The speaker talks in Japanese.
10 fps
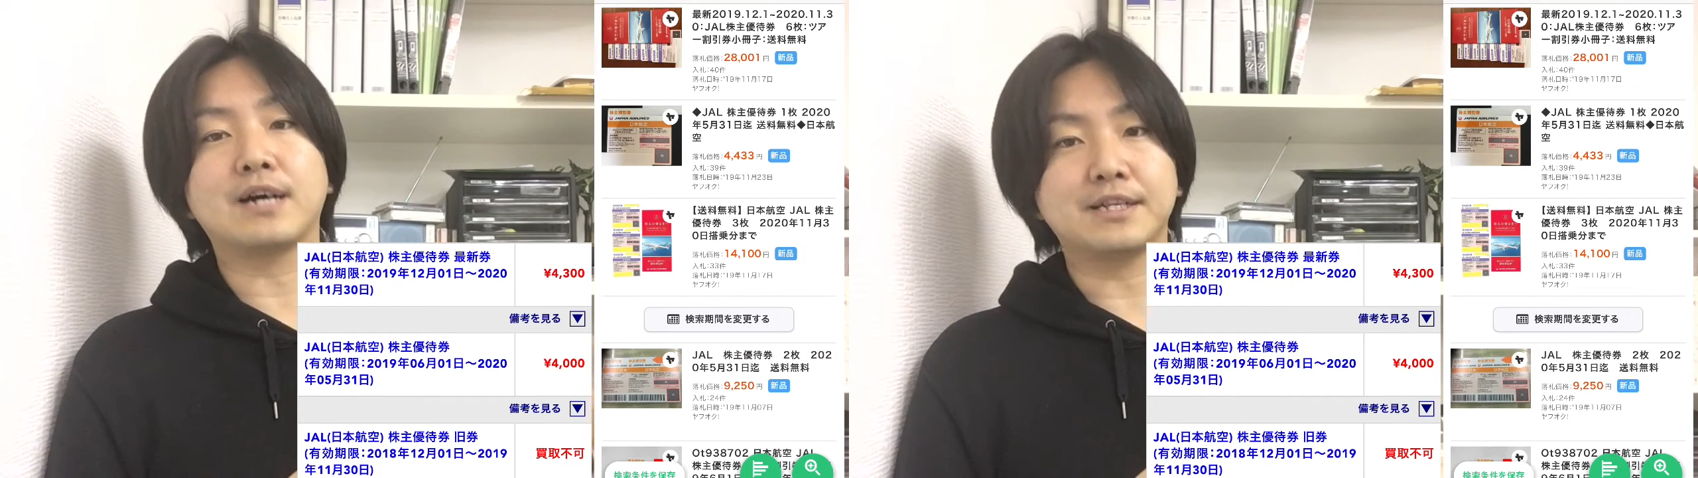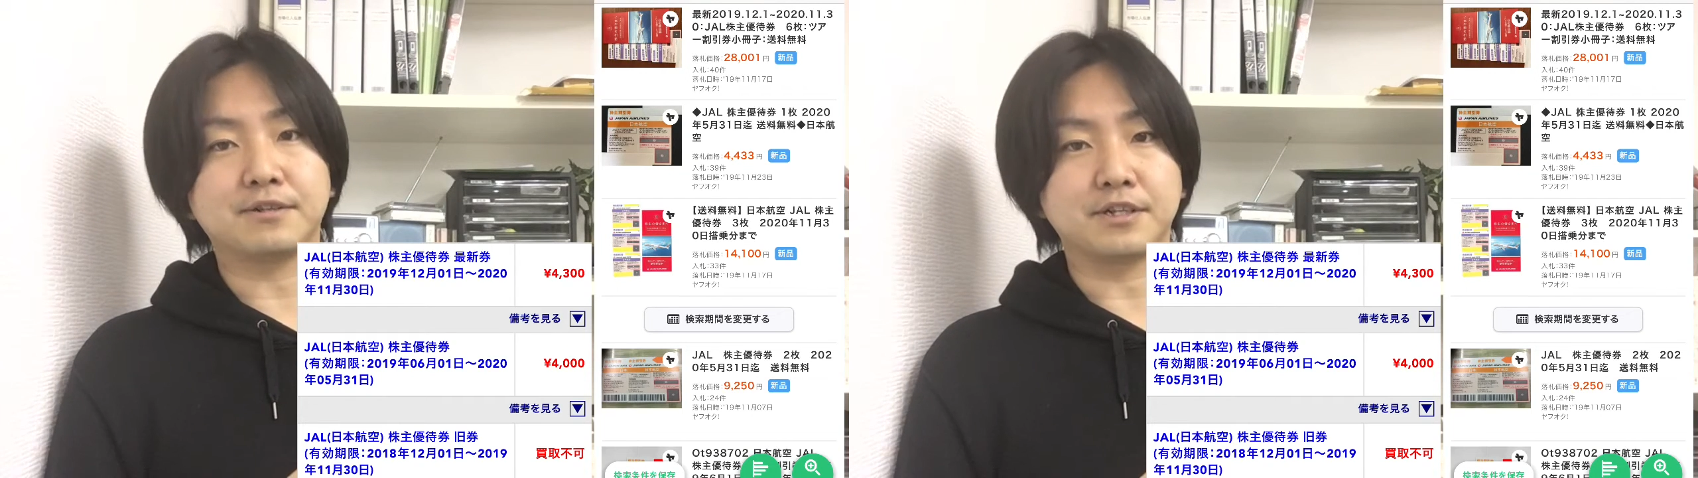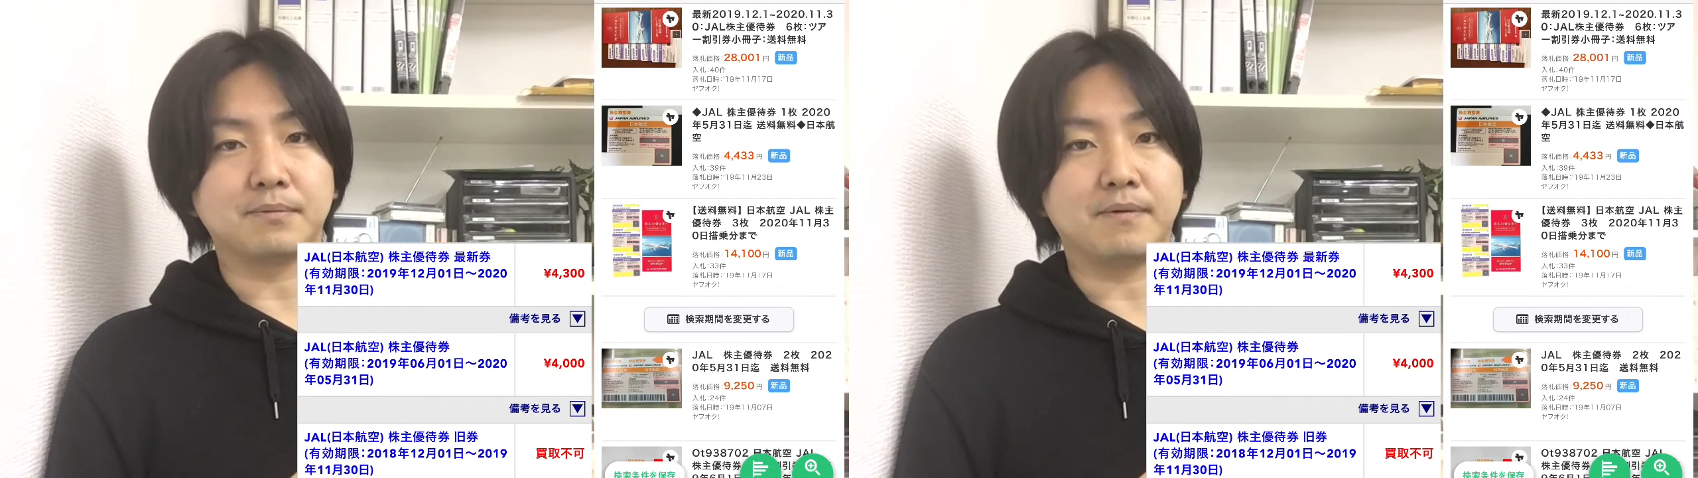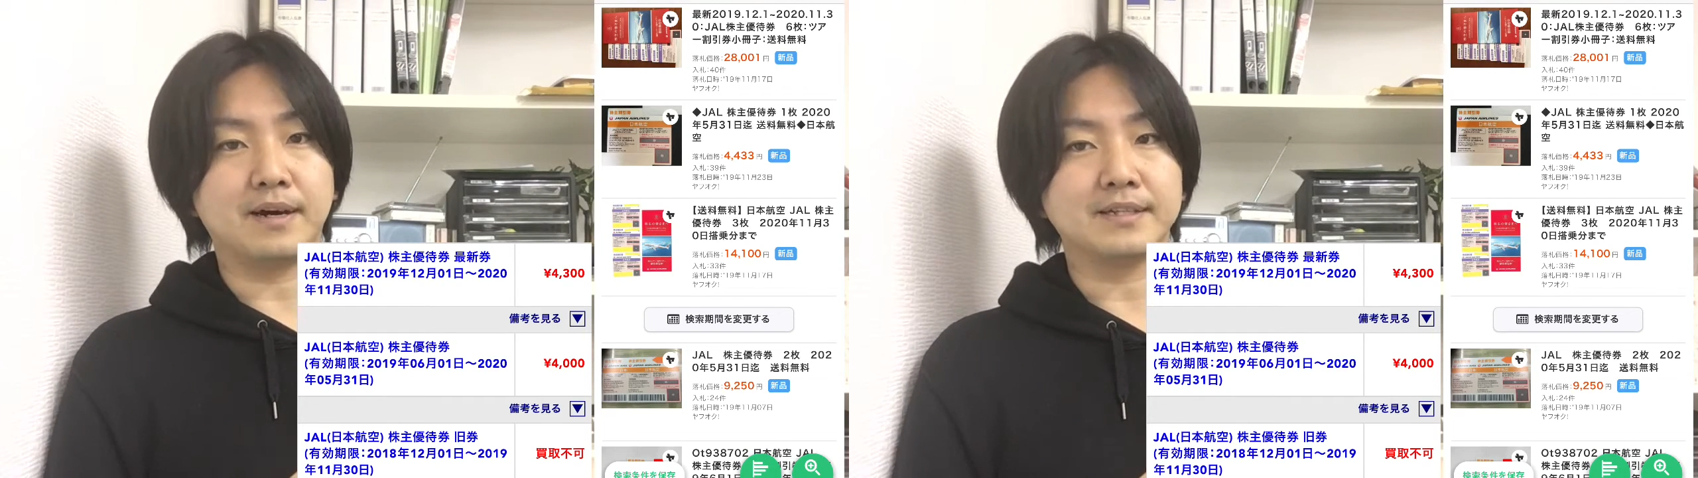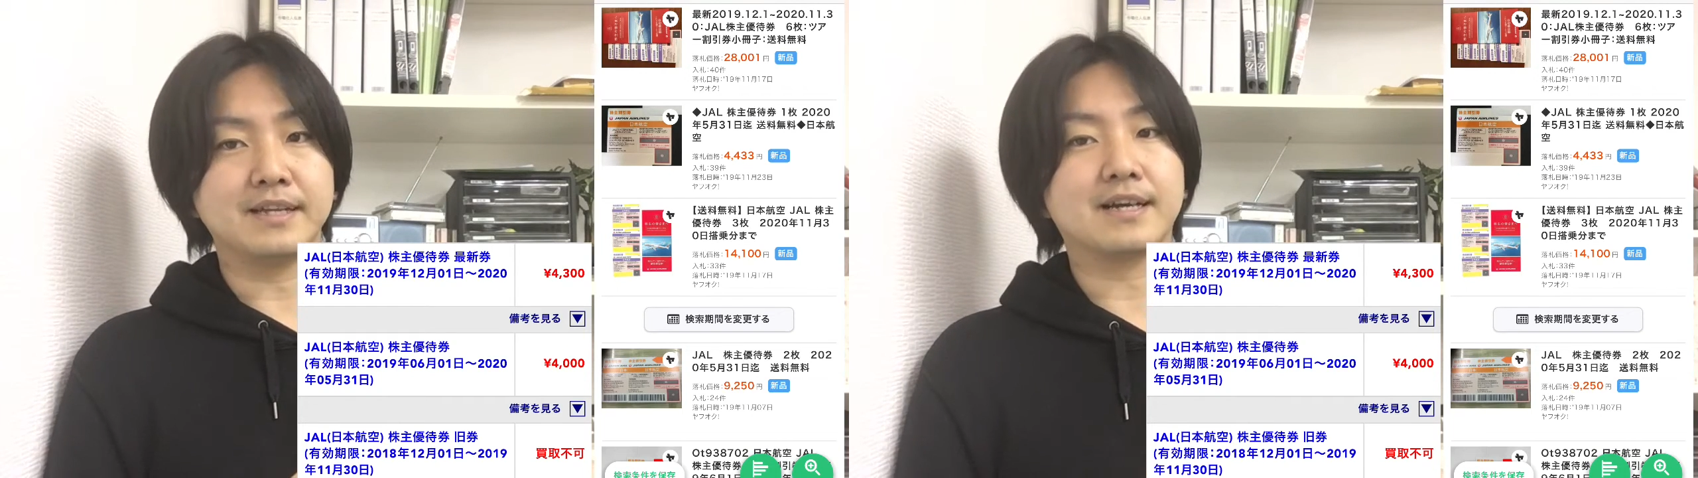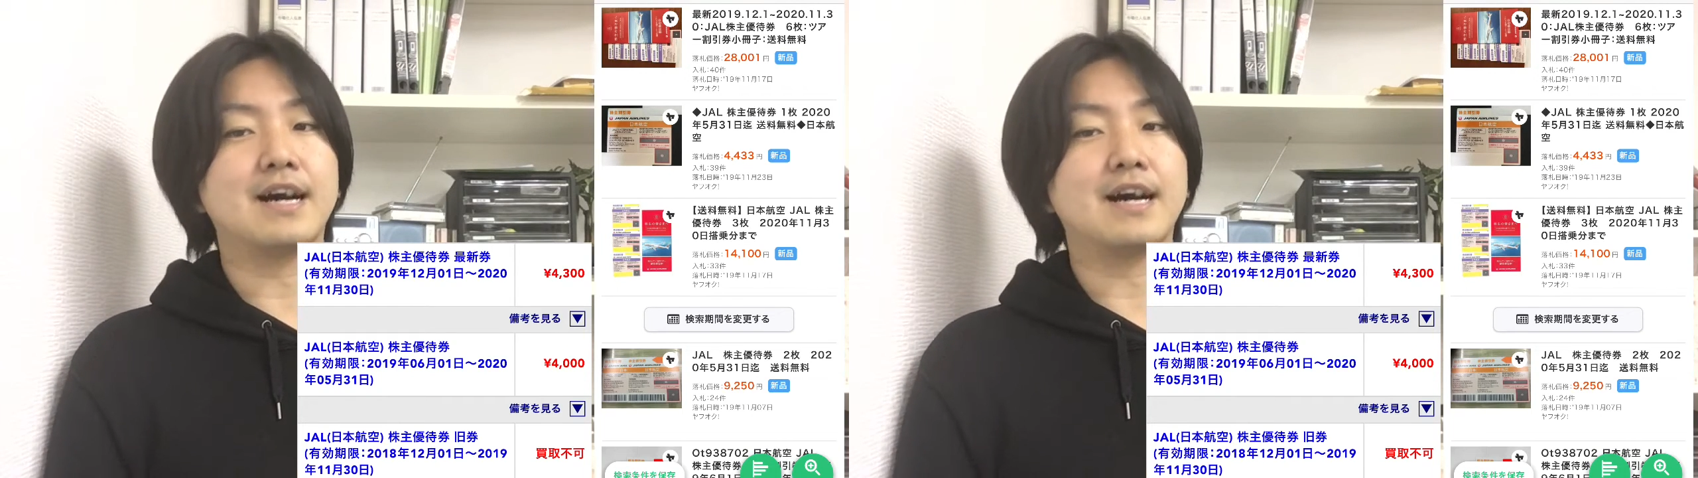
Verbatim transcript: 買取の場合で、